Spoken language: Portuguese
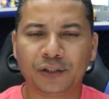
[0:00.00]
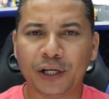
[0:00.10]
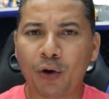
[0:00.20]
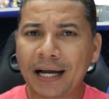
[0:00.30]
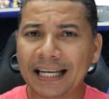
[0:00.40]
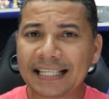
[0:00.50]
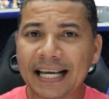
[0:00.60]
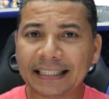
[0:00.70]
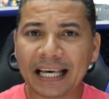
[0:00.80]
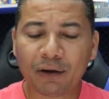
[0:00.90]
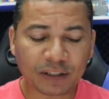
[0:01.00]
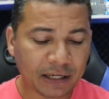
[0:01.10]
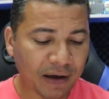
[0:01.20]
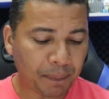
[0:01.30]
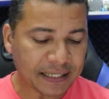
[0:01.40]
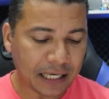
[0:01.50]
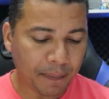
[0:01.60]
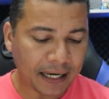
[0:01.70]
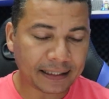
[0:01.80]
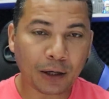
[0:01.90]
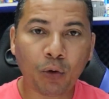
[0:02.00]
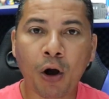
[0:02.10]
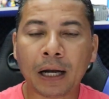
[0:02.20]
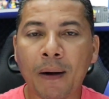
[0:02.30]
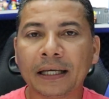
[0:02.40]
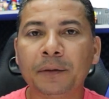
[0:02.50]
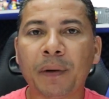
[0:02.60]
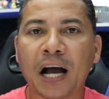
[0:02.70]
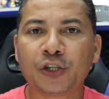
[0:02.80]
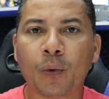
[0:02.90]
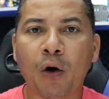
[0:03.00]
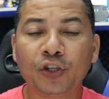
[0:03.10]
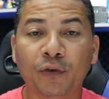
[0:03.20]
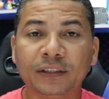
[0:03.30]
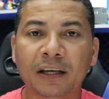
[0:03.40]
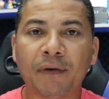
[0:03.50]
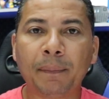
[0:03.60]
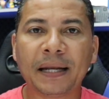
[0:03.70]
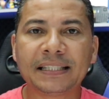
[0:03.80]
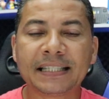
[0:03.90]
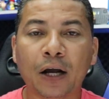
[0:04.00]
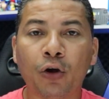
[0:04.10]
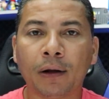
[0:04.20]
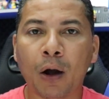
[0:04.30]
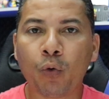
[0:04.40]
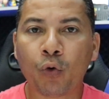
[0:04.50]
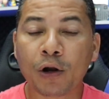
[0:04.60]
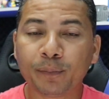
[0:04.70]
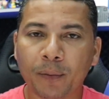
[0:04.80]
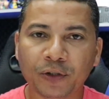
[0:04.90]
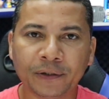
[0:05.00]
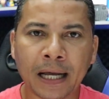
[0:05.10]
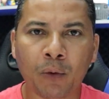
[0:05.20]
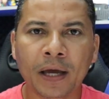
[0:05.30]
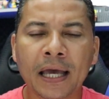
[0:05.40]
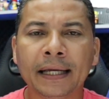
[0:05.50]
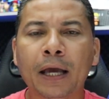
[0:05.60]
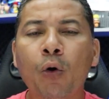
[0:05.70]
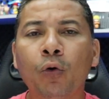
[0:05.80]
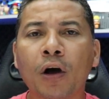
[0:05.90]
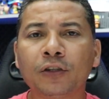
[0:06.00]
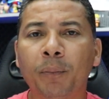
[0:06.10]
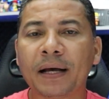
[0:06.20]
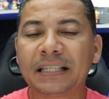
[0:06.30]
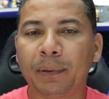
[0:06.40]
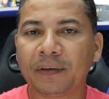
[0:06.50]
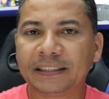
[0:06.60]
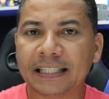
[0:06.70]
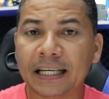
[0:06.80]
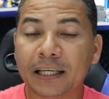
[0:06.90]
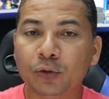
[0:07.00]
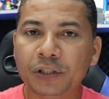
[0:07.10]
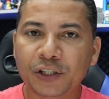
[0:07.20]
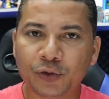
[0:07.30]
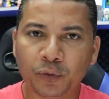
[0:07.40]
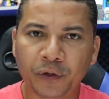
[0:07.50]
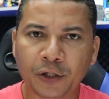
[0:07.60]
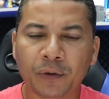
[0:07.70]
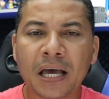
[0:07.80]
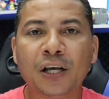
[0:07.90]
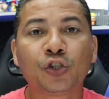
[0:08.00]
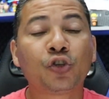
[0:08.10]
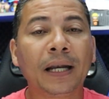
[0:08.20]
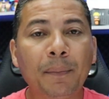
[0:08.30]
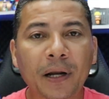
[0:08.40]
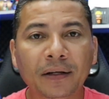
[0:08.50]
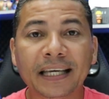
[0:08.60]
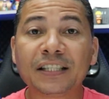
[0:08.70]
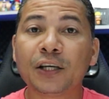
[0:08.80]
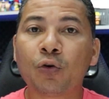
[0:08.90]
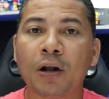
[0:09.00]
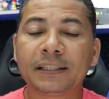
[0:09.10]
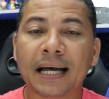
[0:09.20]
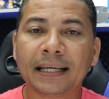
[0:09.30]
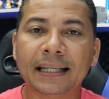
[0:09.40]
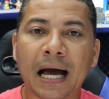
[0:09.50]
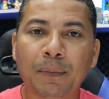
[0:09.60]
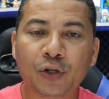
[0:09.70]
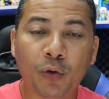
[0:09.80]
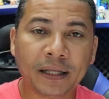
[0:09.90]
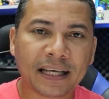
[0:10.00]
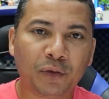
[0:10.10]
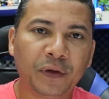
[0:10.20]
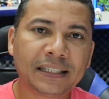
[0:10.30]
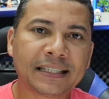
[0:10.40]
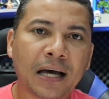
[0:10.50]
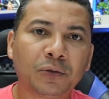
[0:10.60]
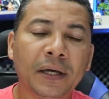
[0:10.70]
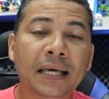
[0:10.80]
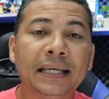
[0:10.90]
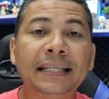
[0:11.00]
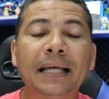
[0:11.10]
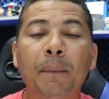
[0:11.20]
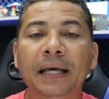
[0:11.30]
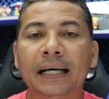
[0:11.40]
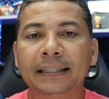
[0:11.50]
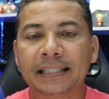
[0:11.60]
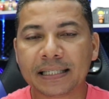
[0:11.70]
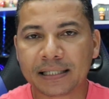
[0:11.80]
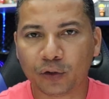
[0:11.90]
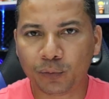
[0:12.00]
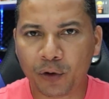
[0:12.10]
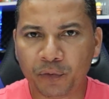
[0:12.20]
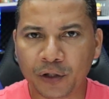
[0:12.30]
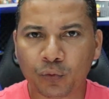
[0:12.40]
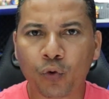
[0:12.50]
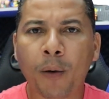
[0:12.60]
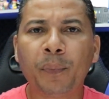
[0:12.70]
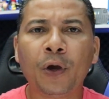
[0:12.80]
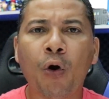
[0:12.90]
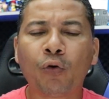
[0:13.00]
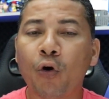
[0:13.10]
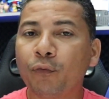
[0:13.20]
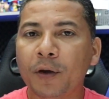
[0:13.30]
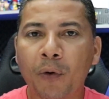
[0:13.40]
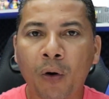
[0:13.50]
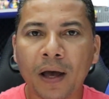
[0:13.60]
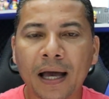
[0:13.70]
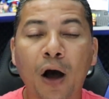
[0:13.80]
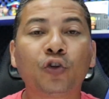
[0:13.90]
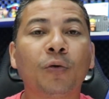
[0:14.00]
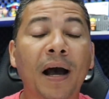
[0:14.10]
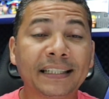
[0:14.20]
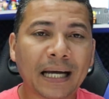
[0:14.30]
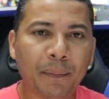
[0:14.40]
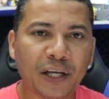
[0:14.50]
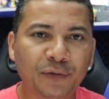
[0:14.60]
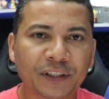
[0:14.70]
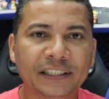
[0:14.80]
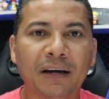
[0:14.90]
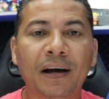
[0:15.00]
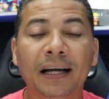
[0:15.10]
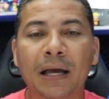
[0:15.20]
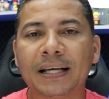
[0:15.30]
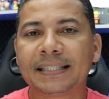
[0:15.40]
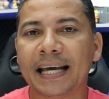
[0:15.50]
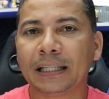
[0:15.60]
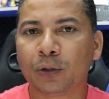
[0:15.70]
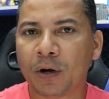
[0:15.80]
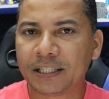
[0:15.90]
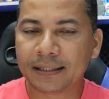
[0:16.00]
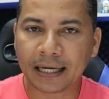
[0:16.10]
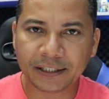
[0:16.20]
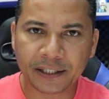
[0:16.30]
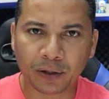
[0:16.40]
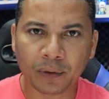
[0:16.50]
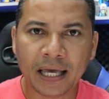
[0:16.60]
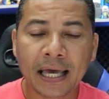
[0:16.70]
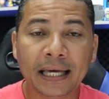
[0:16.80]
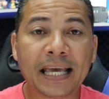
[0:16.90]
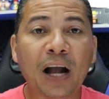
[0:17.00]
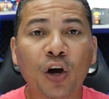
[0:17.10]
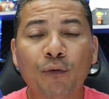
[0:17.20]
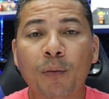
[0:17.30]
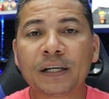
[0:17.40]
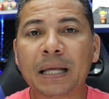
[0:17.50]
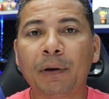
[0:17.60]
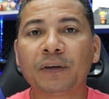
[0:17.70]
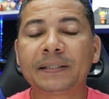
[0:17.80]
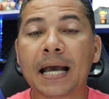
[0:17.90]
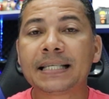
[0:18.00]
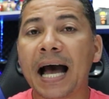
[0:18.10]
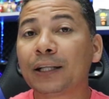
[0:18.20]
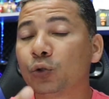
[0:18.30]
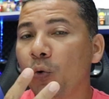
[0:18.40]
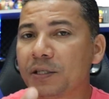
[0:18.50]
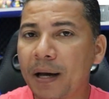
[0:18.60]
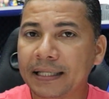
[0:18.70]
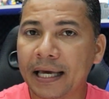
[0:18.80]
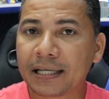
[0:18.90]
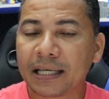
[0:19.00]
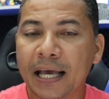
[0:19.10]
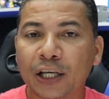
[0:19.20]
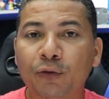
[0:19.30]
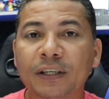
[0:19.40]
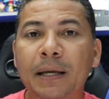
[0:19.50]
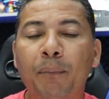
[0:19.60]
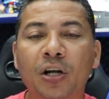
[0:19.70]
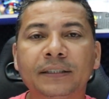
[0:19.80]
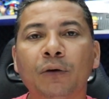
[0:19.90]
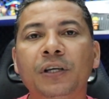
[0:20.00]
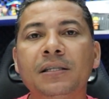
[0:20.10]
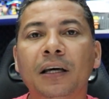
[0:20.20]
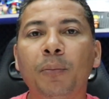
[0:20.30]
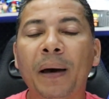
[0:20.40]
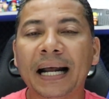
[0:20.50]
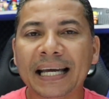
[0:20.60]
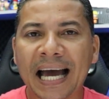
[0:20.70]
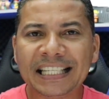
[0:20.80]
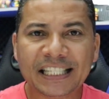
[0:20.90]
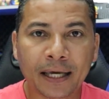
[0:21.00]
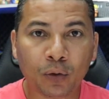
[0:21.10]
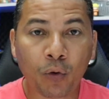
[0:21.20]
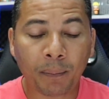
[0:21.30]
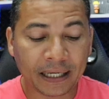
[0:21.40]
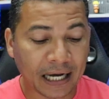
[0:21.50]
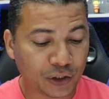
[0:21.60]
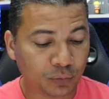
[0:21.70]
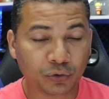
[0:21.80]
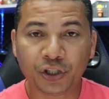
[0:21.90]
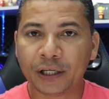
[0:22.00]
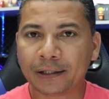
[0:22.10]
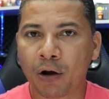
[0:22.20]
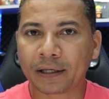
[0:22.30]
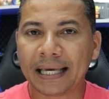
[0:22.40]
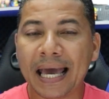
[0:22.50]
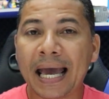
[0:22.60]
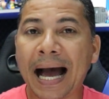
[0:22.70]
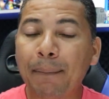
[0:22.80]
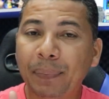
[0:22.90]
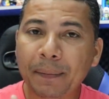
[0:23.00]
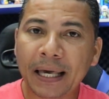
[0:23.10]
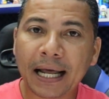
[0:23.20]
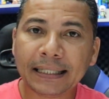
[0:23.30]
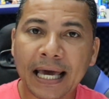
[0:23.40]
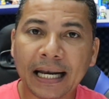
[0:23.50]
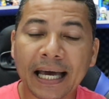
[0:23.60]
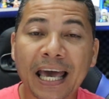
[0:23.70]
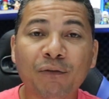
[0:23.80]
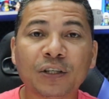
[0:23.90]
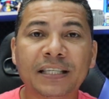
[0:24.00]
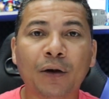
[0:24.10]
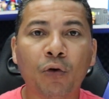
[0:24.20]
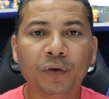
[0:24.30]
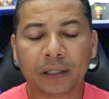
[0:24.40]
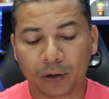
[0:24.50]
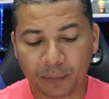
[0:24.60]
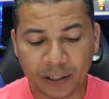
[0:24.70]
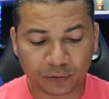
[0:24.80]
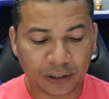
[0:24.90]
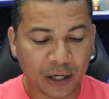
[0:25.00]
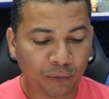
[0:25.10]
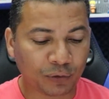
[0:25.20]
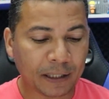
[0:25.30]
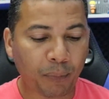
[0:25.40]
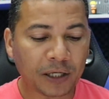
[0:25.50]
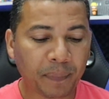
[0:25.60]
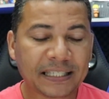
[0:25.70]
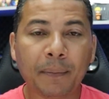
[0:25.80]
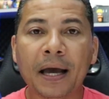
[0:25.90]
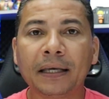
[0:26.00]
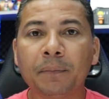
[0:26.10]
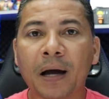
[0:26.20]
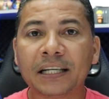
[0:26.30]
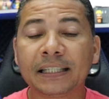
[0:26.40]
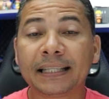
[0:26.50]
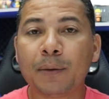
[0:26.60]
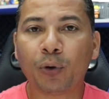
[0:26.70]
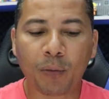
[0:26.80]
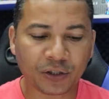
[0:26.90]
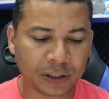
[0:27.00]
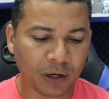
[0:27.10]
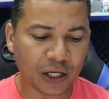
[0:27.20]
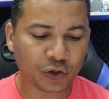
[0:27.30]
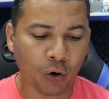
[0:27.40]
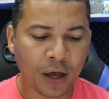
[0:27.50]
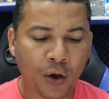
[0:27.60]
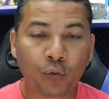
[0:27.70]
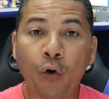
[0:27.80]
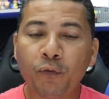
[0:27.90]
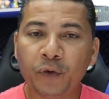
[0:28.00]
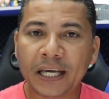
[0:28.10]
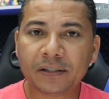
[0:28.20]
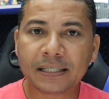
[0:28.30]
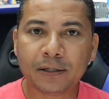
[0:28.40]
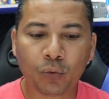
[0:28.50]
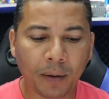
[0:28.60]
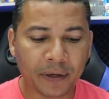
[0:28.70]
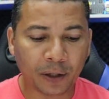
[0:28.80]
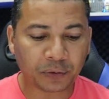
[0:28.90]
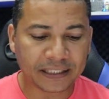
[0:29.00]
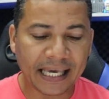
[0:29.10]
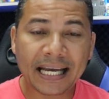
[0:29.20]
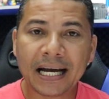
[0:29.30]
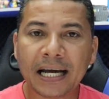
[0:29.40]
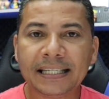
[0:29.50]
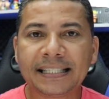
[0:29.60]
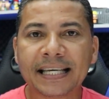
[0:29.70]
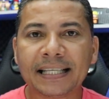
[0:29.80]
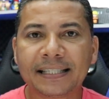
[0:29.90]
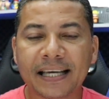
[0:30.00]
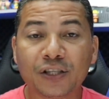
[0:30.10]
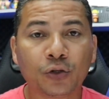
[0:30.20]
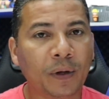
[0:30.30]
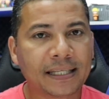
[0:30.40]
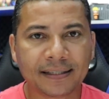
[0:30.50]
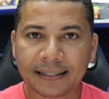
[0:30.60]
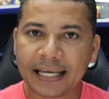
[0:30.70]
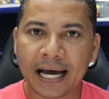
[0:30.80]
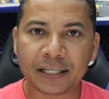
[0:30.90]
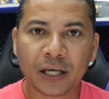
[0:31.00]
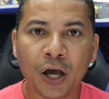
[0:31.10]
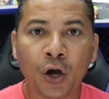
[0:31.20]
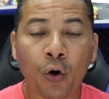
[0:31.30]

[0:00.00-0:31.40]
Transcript: Chegou aqui nessa tela, você vai perceber que tem um local aqui embaixo onde você vai precisar colocar o código promocional, que é o código que eu passei para vocês aqui no início do vídeo. Só lembrando que esse código está aqui na aba de comentário fixado e também na descrição do meu vídeo. Copiou, confirmou, automaticamente você já vai ganhar uma certa quantidade de dinheiro. E agora eu vou mostrar para vocês as duas maneiras que você pode estar utilizando para ganhar dinheiro com o aplicativo do TikTok. A primeira dela é você convidando amigos. Você pode perceber aqui embaixo que está em promoção, olha só. Convide 5 amigos e ganhe R$ 756. Reais.